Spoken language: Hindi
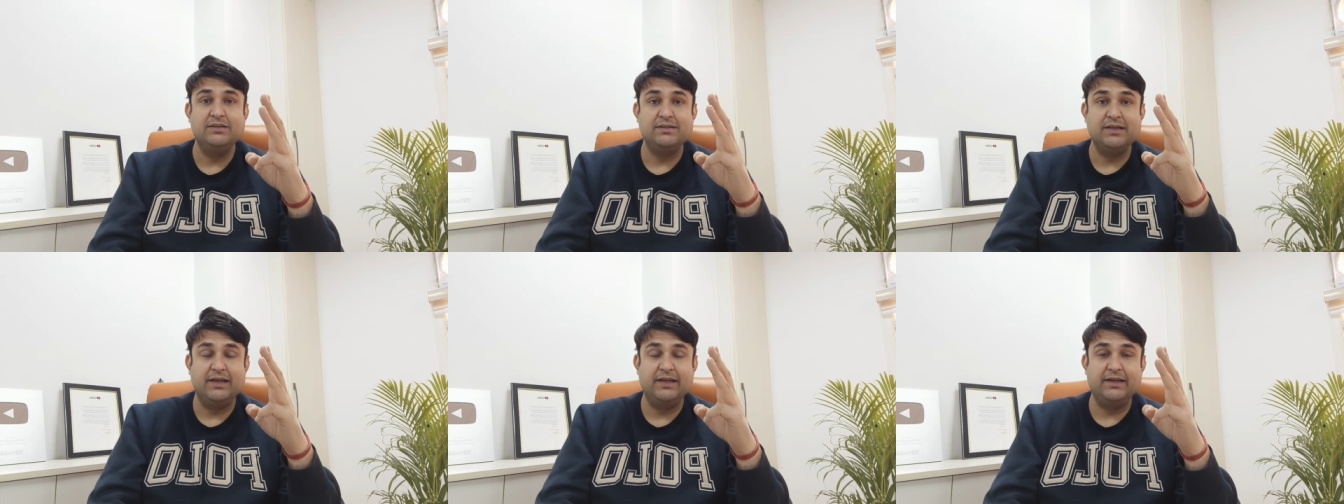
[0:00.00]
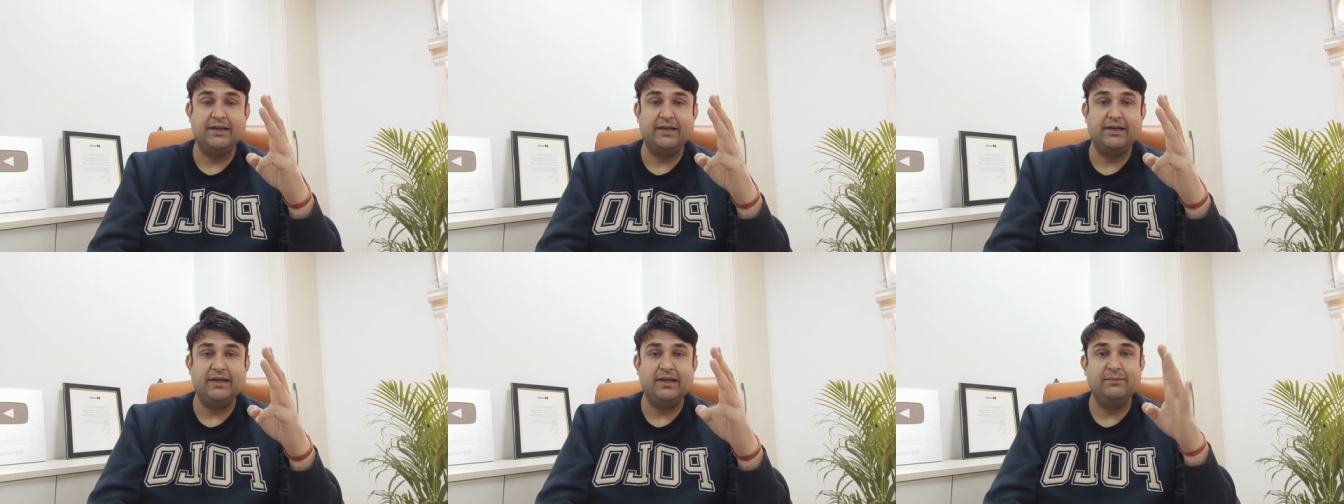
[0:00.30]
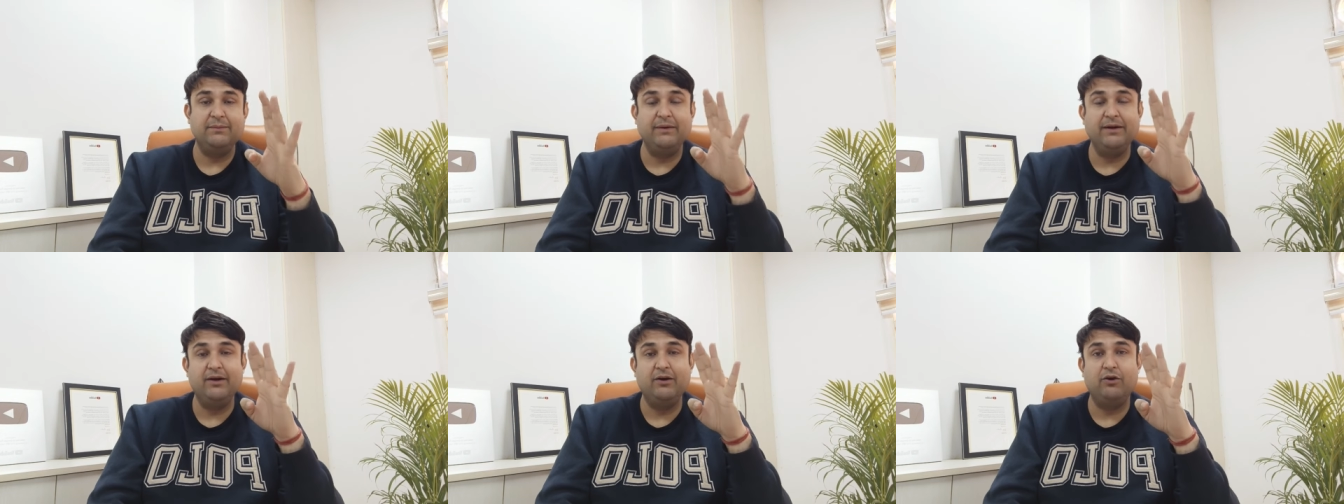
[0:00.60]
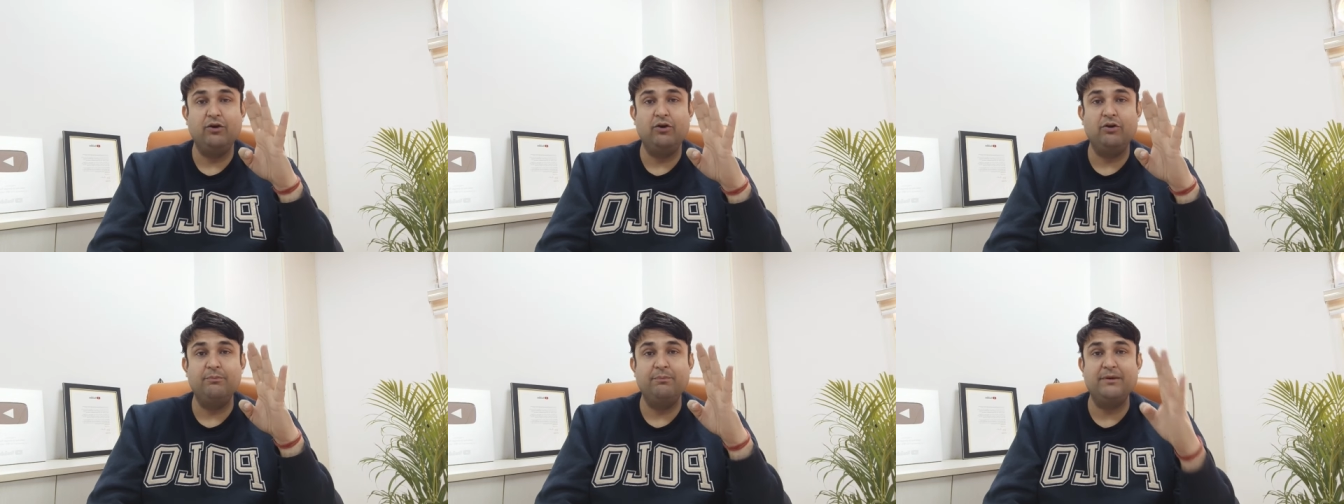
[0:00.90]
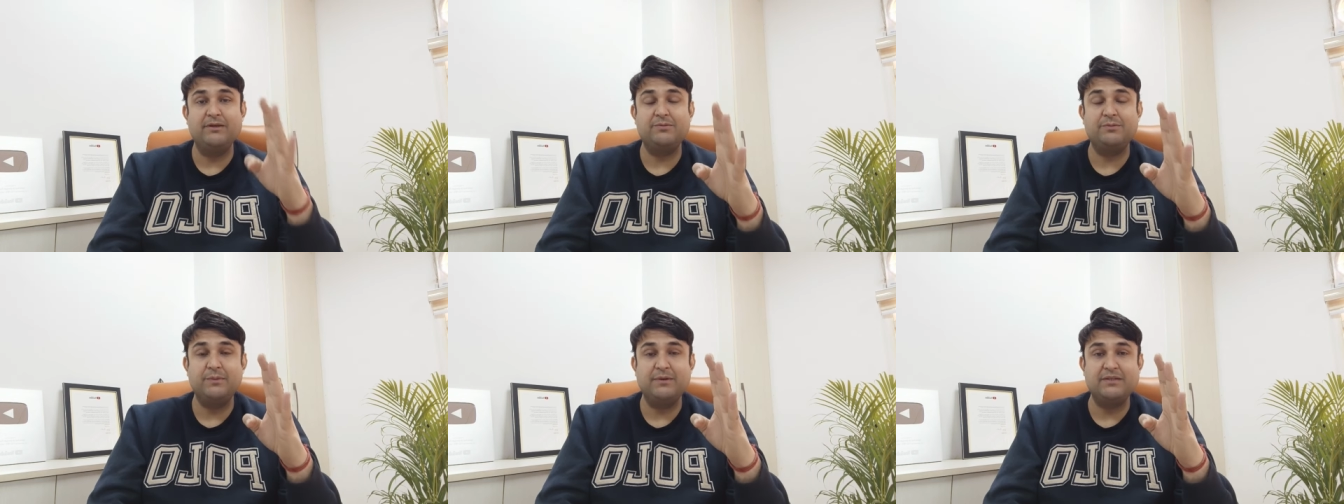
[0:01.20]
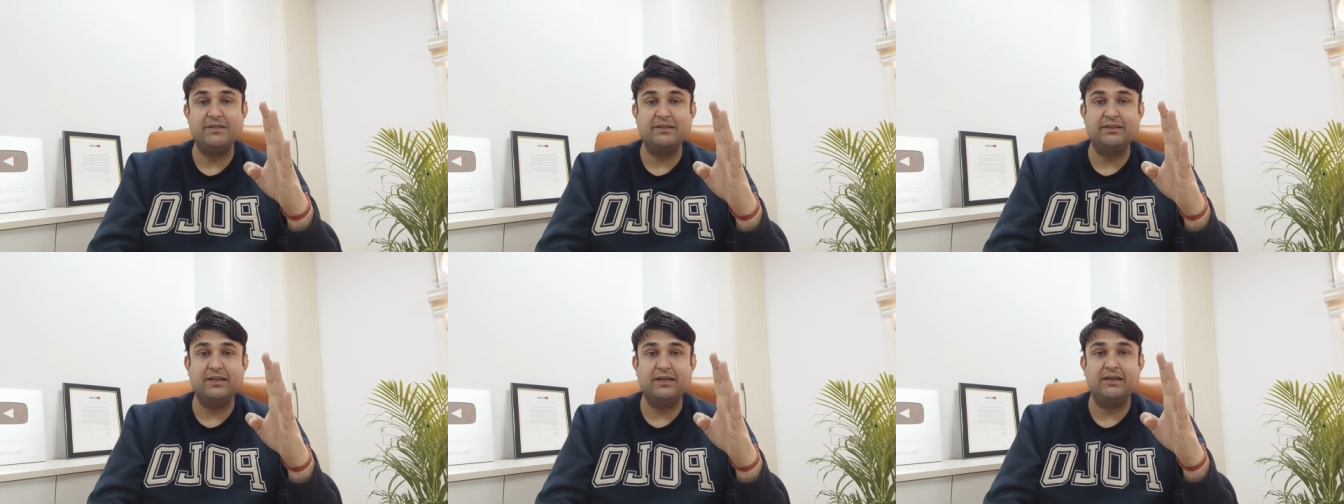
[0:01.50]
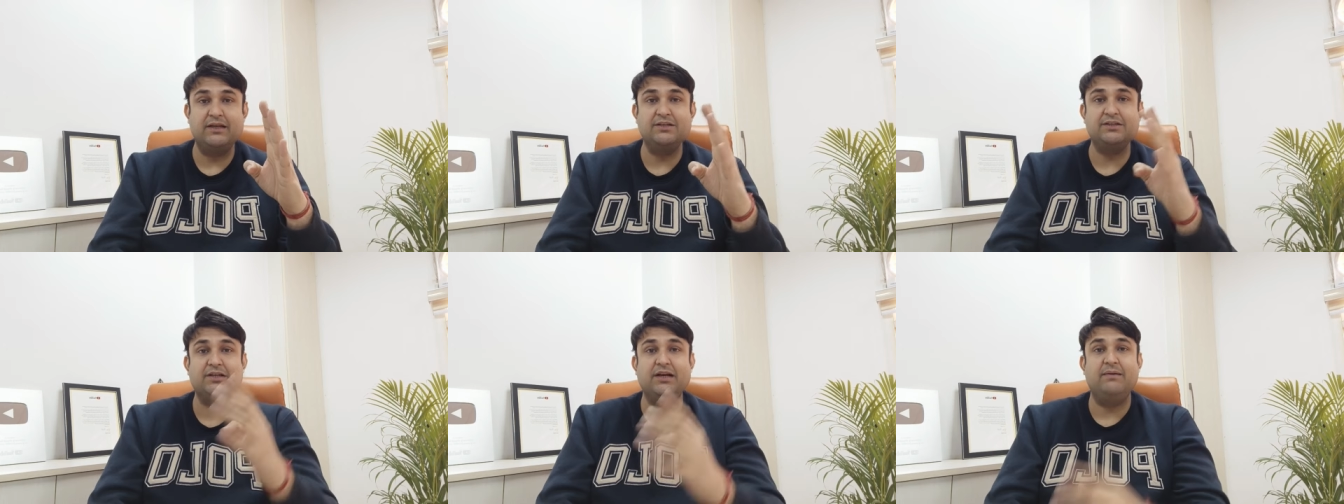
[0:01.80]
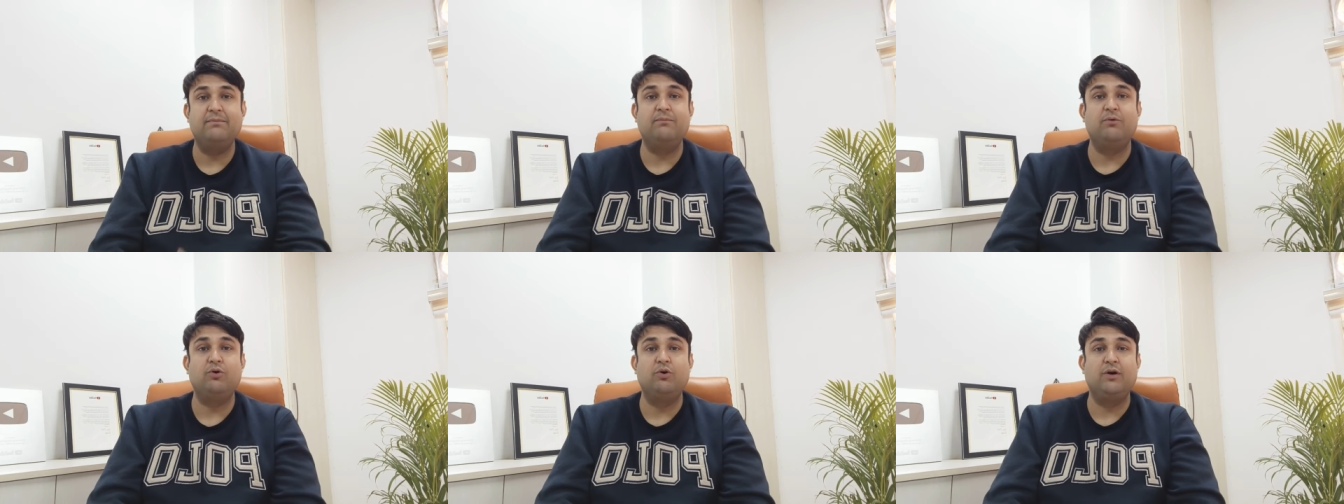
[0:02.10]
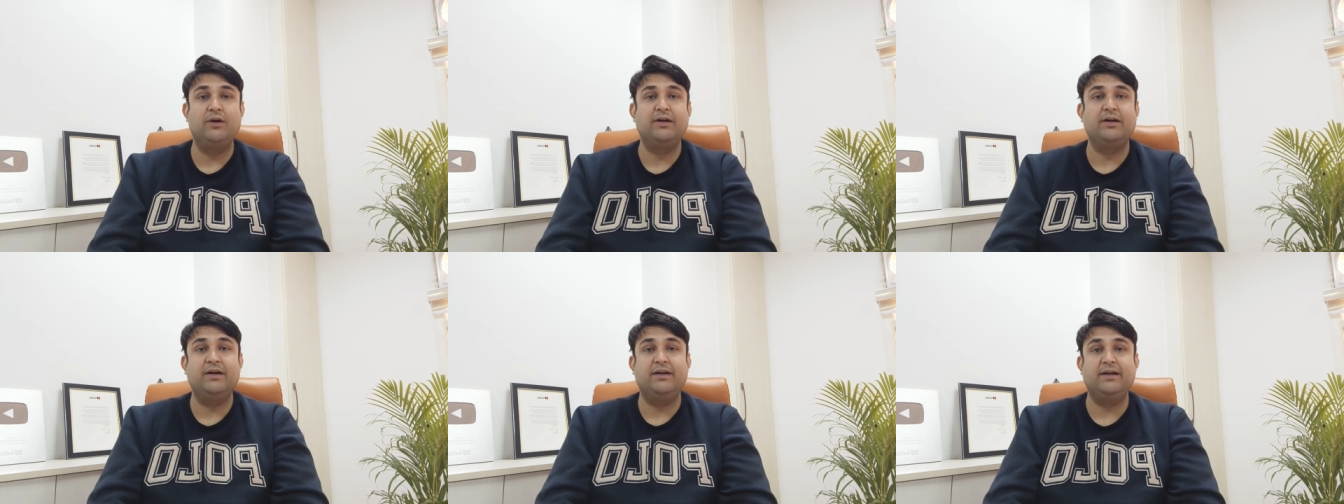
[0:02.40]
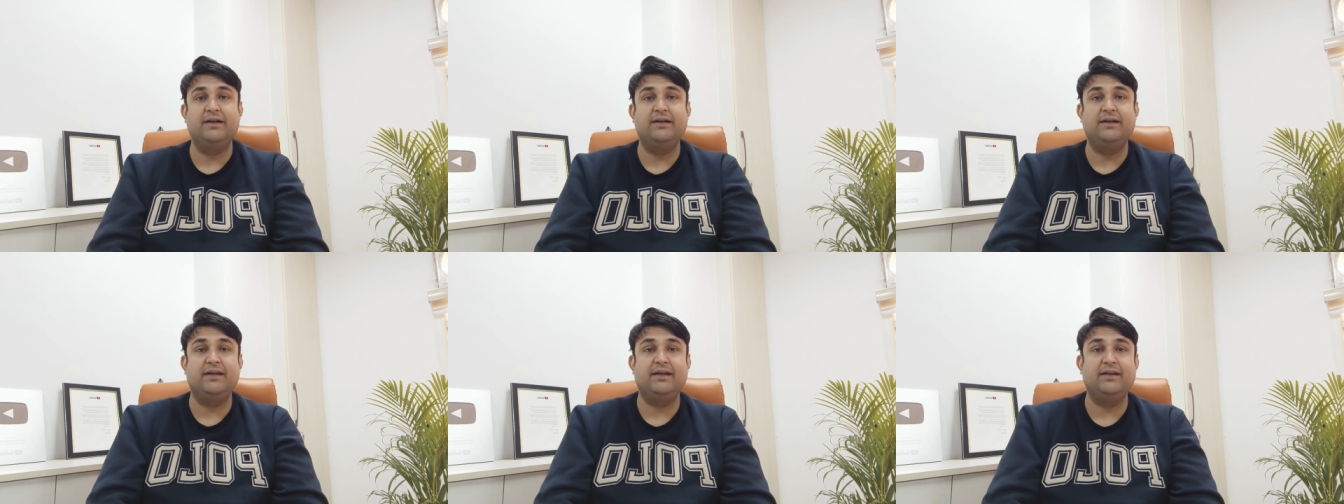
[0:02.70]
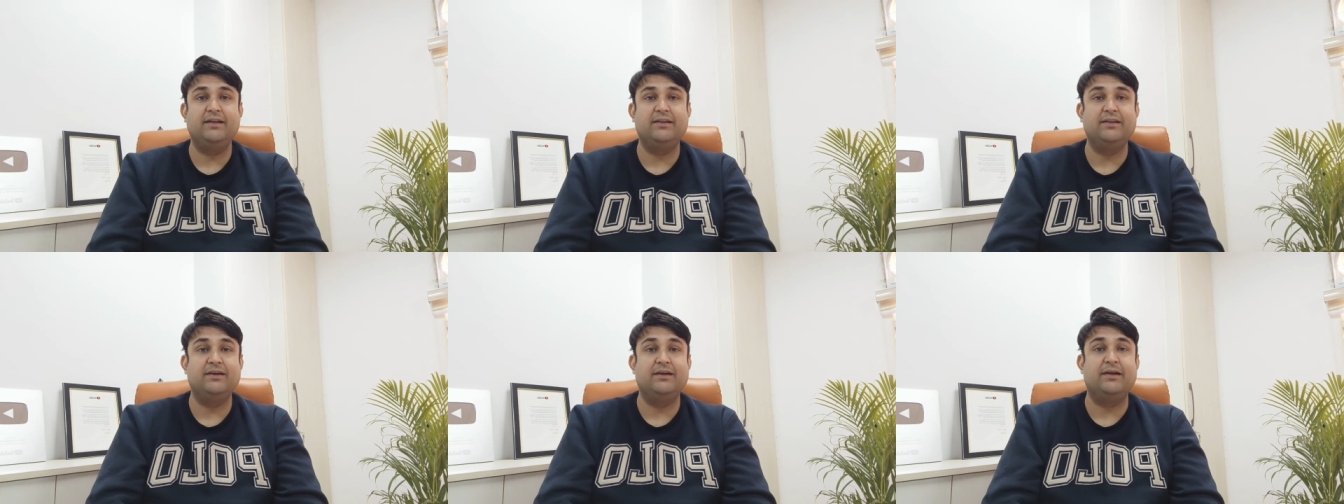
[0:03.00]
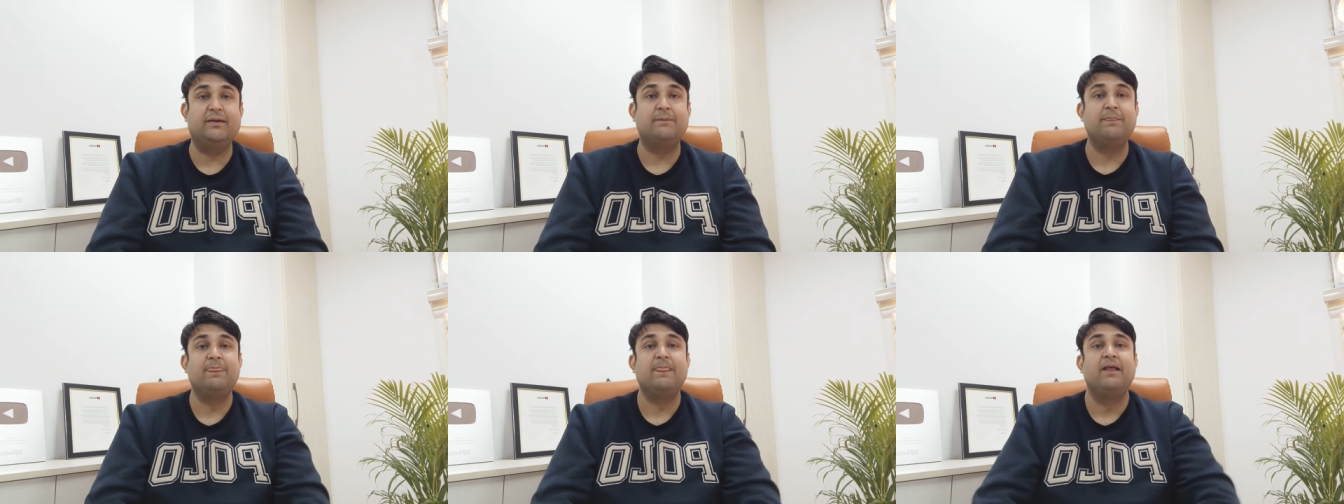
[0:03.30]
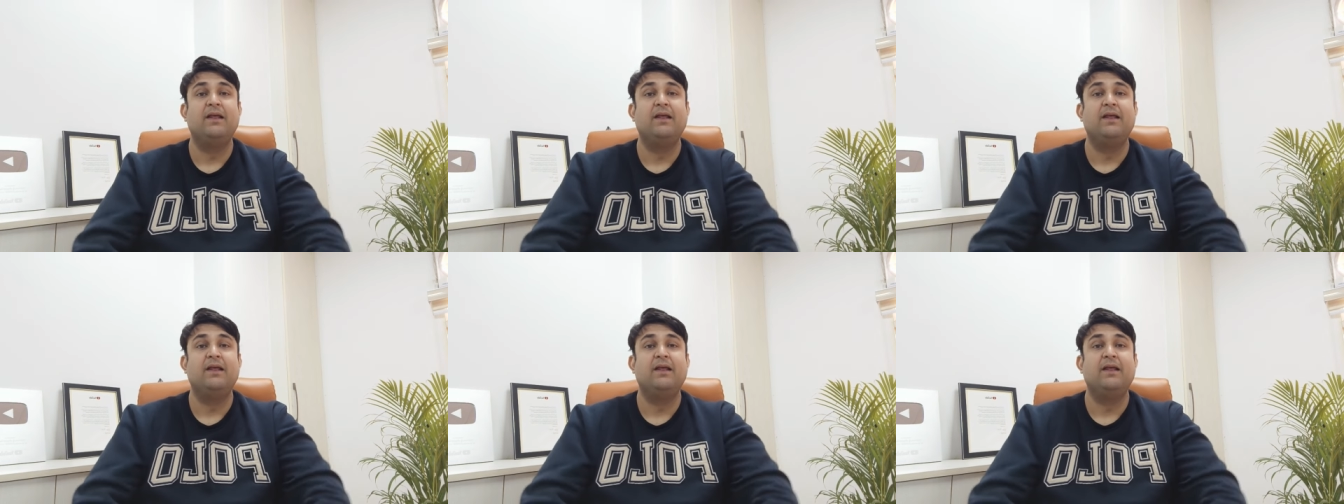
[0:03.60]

सैनिक नगर में और पिचहत्तर गज का मोहन गार्डन के अंदर